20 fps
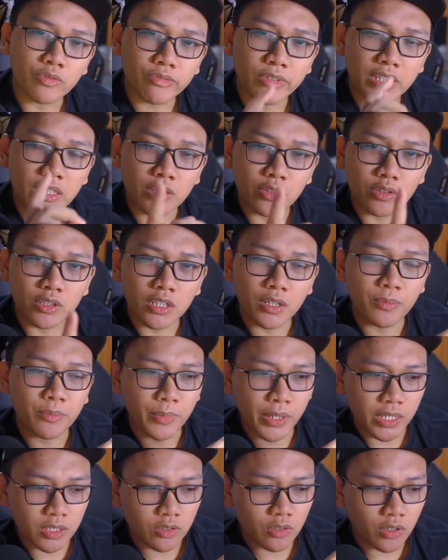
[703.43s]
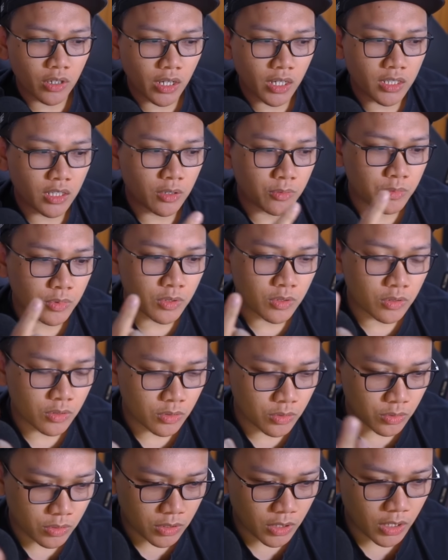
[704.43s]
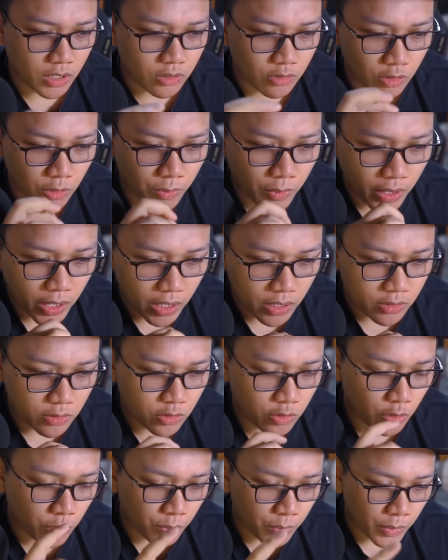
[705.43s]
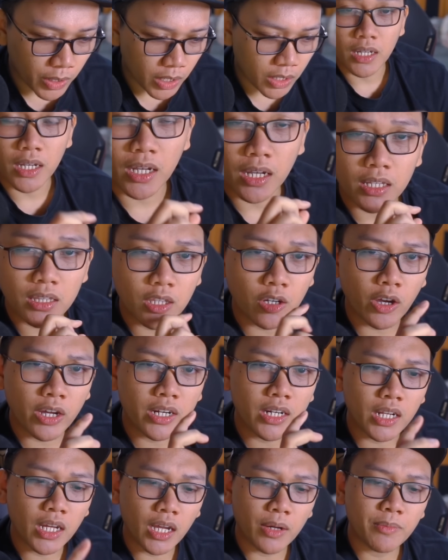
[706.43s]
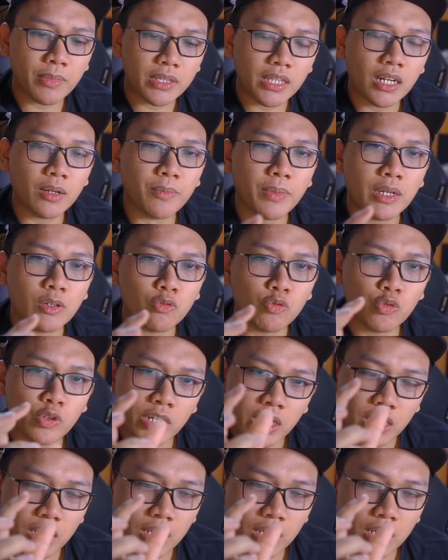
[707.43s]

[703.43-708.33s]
videonya besok ataupun lusa gue bakal coba. Atau ada updatean apa yang unik